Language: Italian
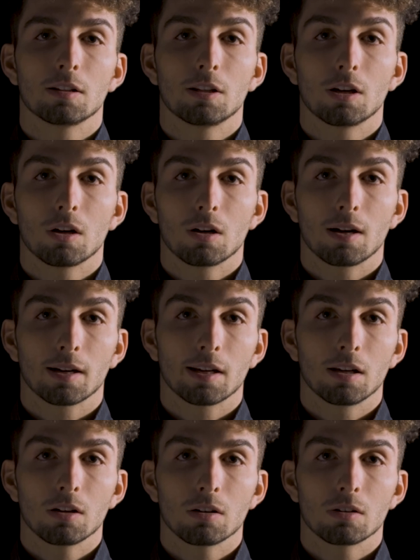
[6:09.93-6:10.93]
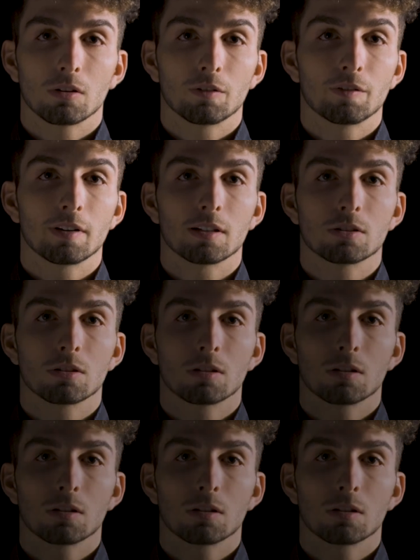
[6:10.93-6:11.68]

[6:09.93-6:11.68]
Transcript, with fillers: Ti ho anch'io offeso.